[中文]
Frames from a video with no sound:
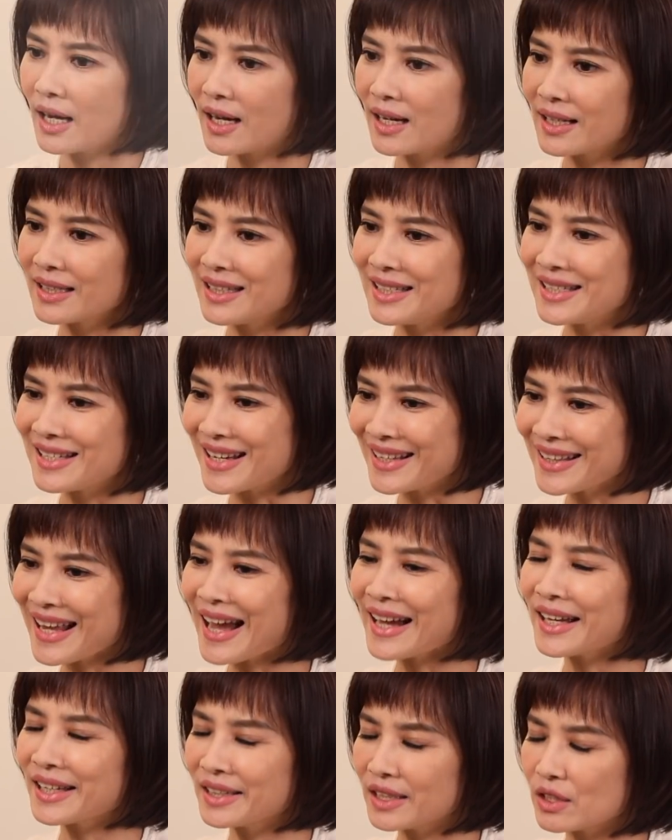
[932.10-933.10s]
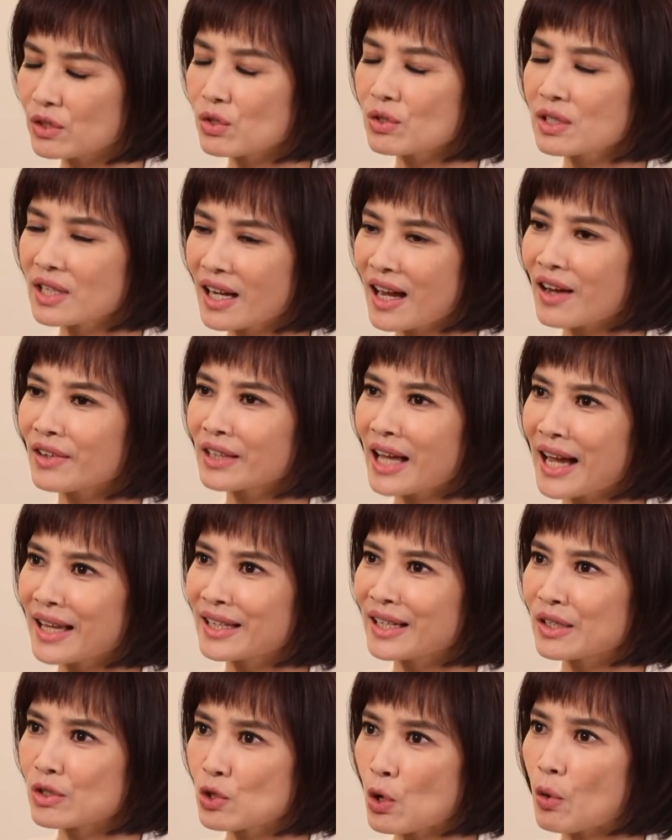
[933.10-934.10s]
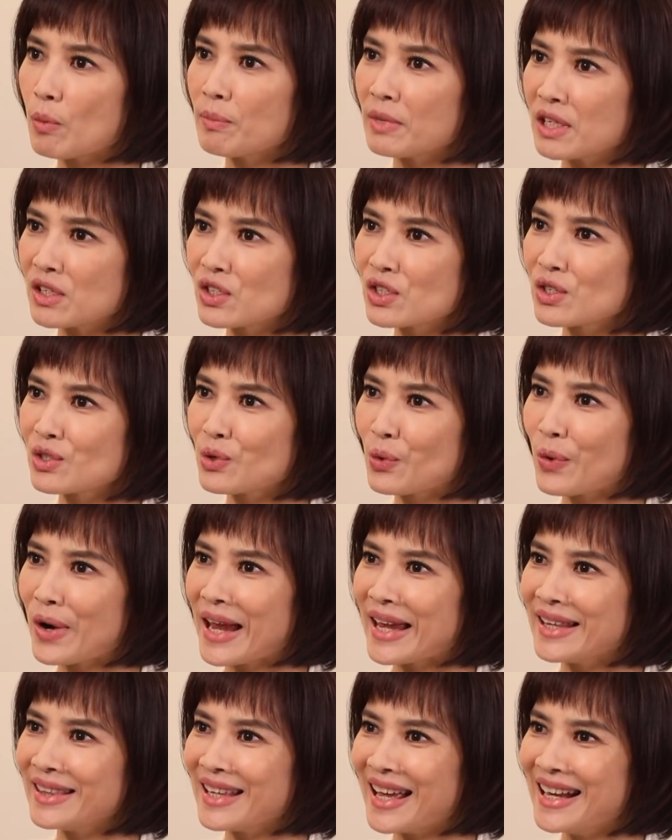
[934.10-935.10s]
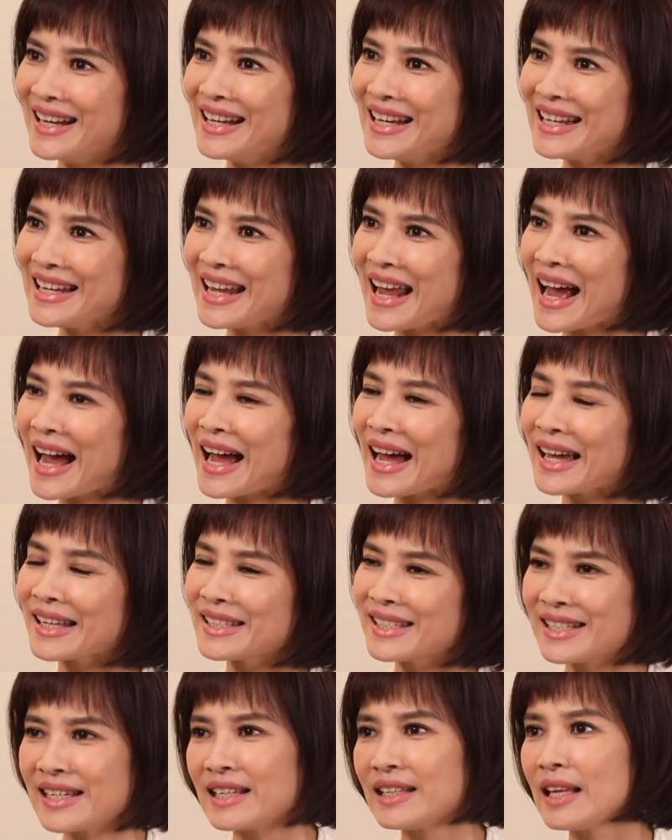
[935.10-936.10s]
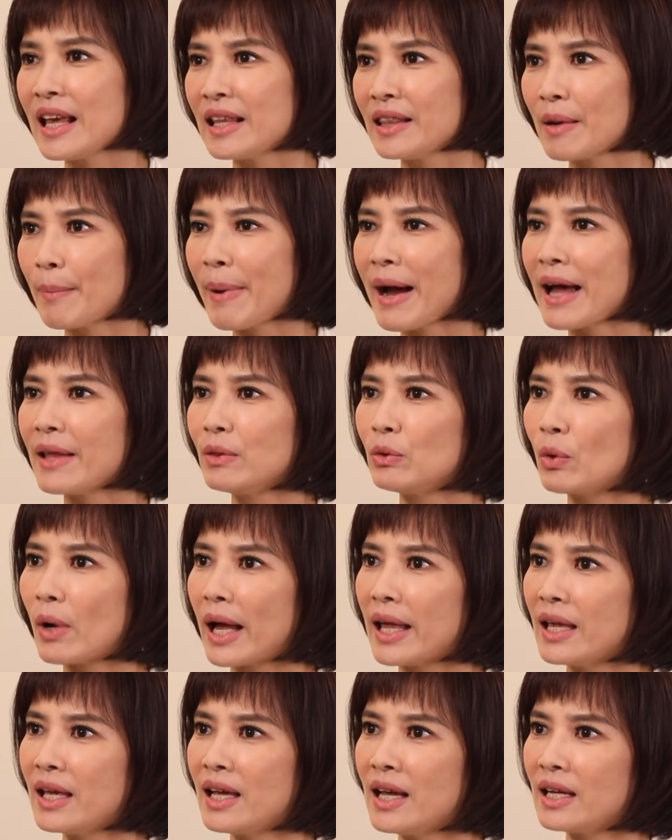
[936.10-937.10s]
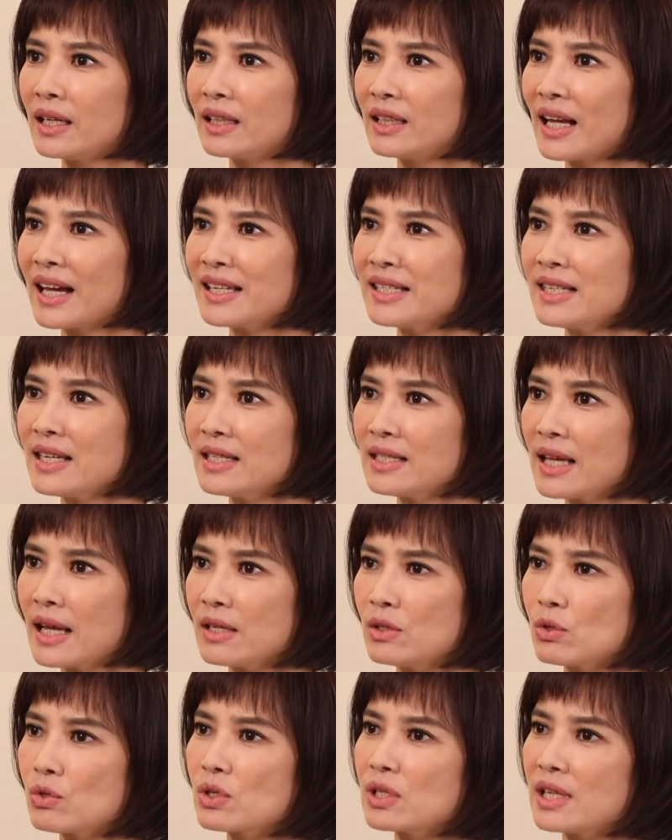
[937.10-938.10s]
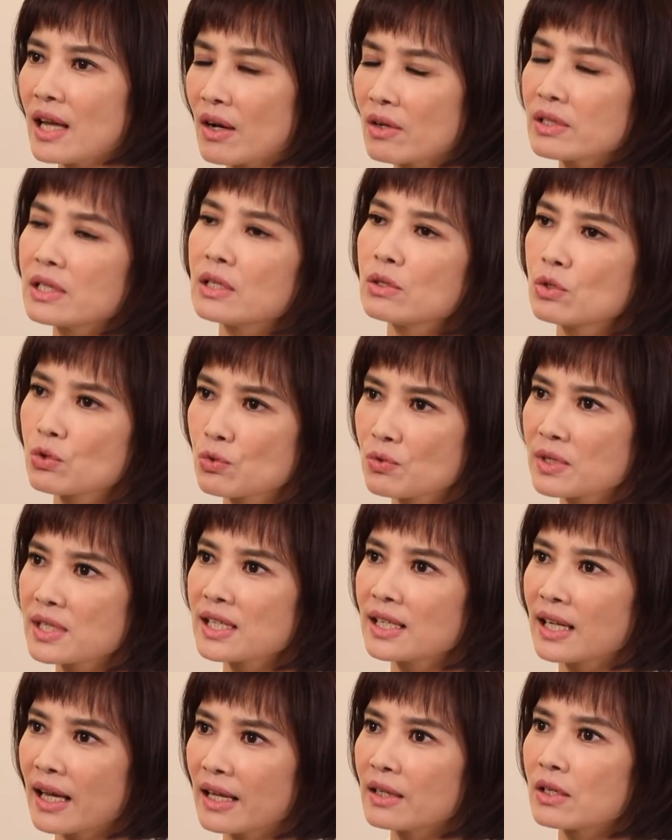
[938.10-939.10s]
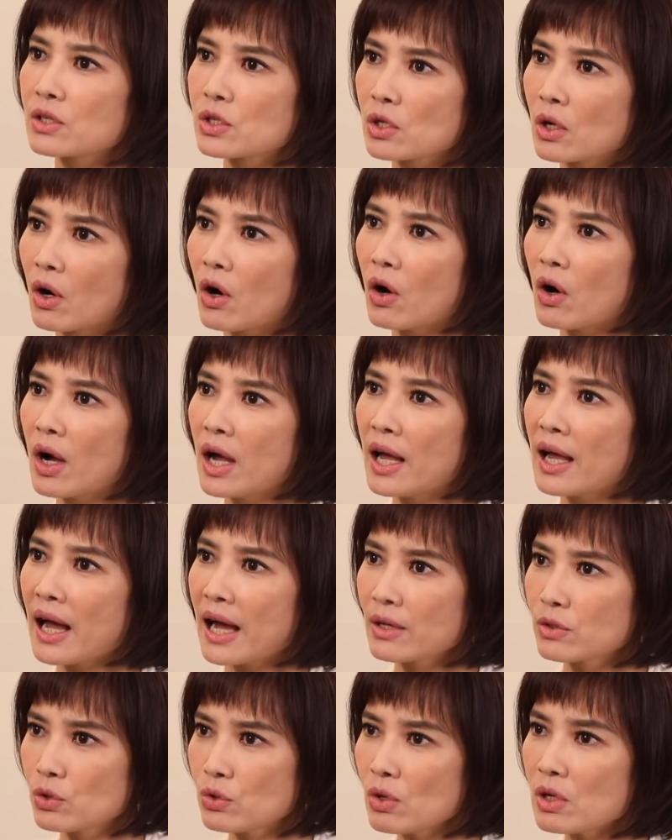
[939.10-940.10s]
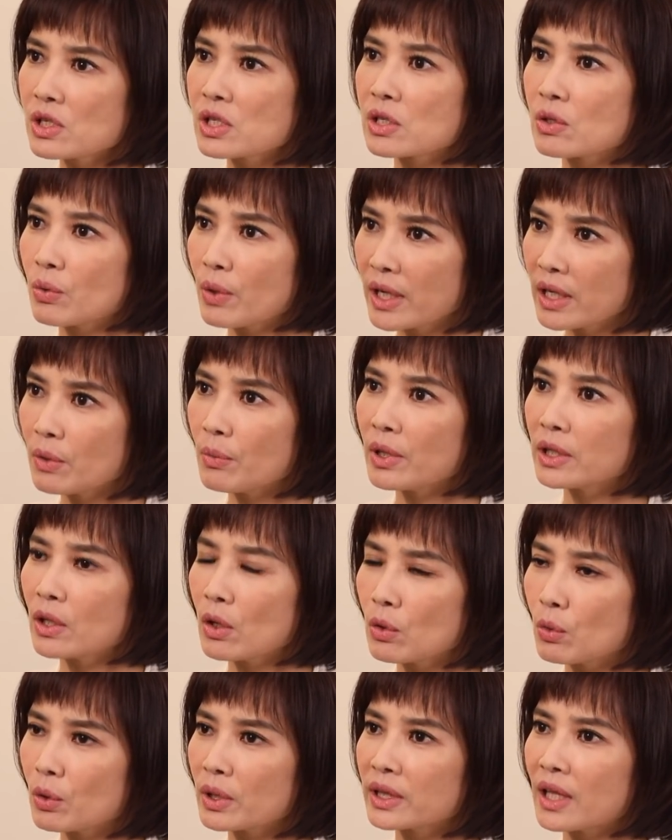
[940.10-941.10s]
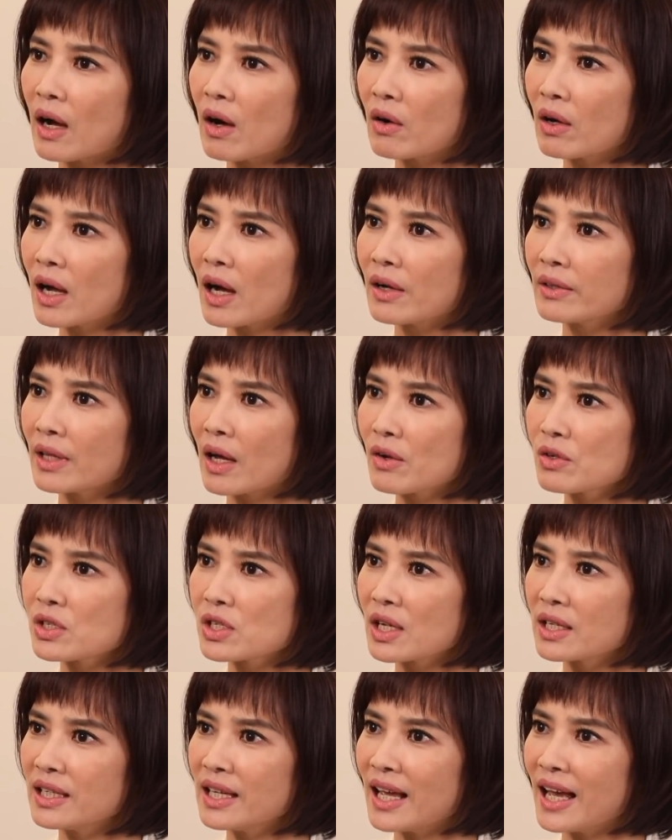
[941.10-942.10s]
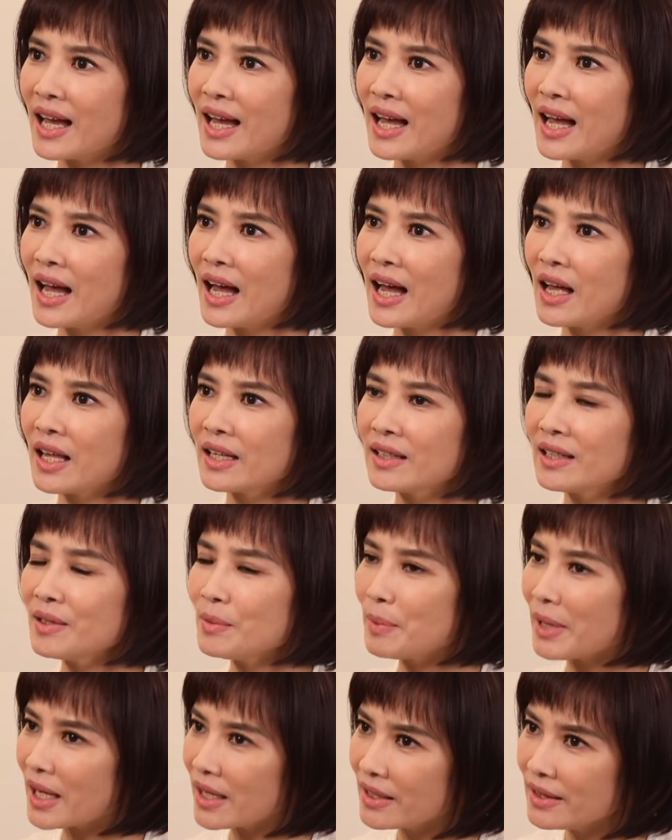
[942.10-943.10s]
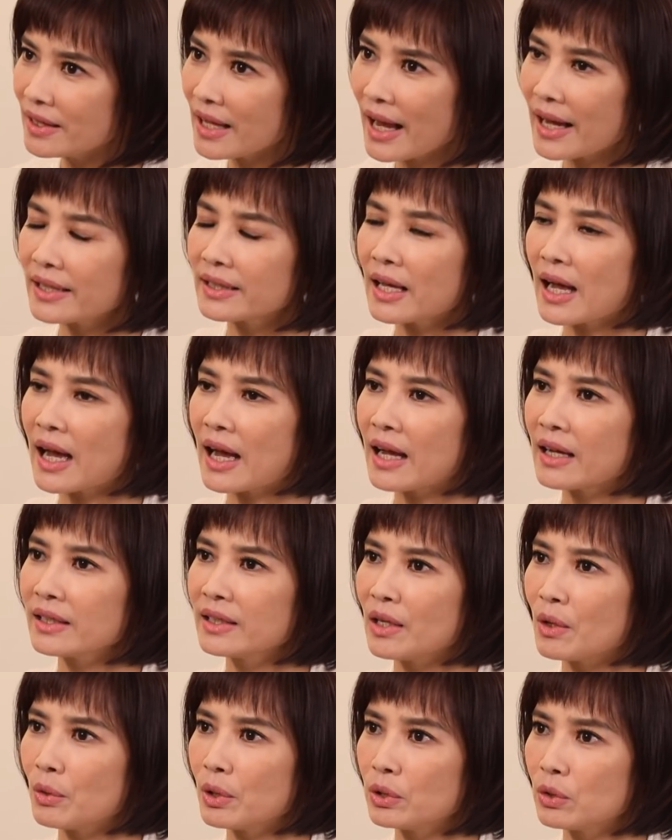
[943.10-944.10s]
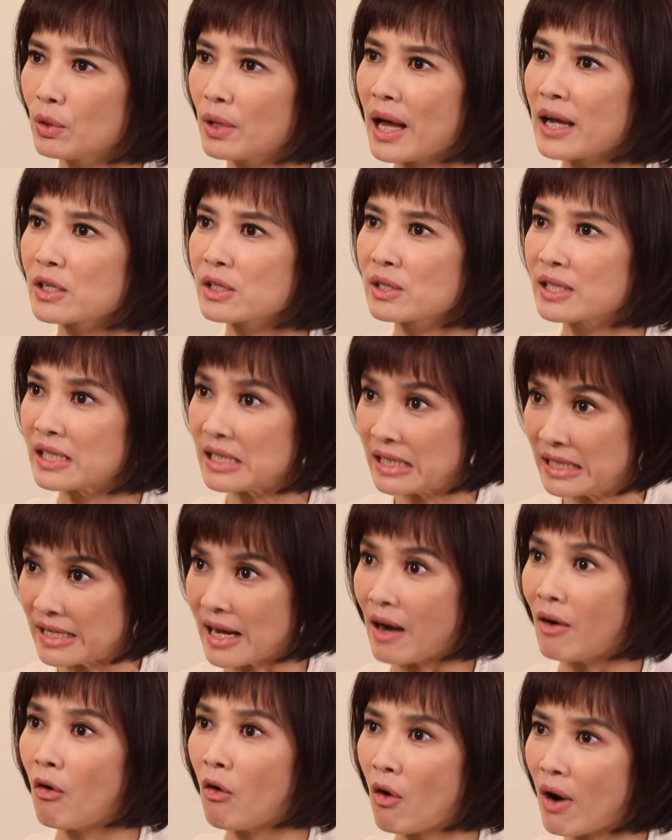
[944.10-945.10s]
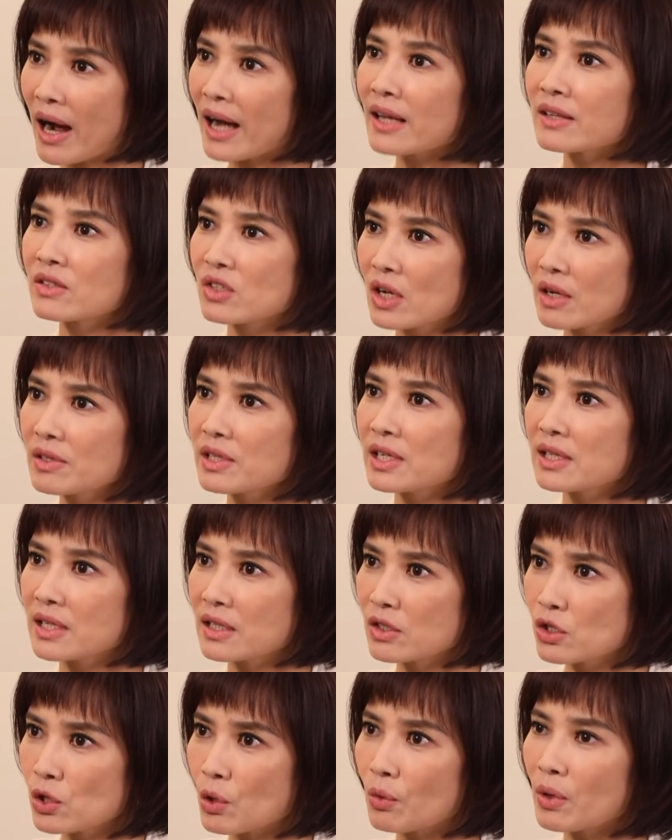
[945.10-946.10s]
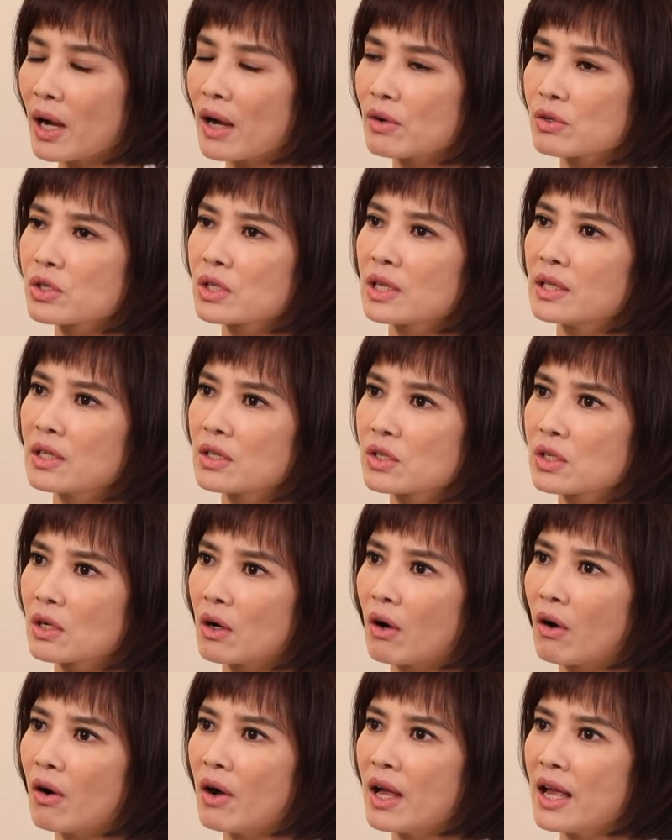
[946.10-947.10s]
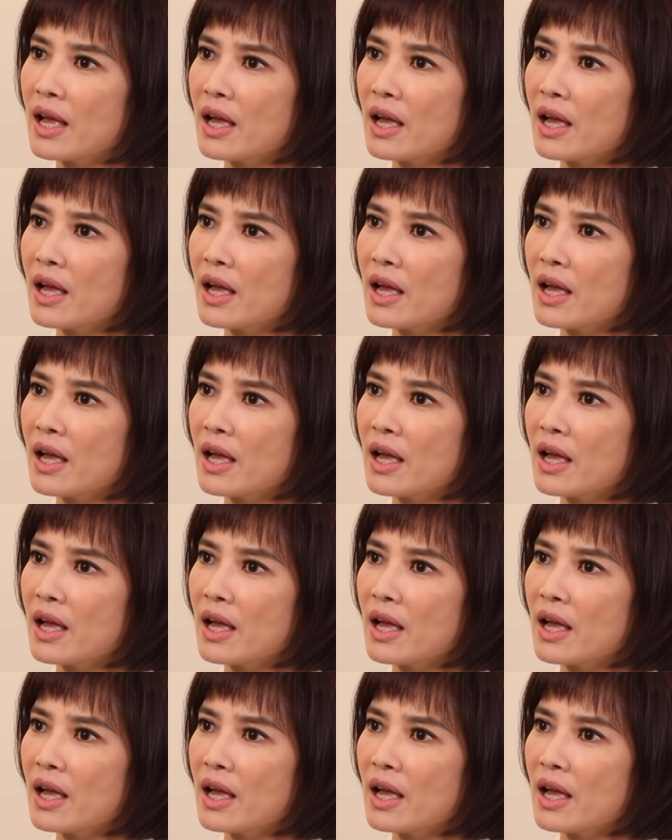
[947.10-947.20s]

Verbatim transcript: 呃，以前他可能就是靠他的聪明、智慧、能力啊、经验的判断，可是他现在就是邀请主进来的时候，他确实会因为透过祷告，然后神也特别恩待他，也会对他讲话。只要姐姐求告神的时候。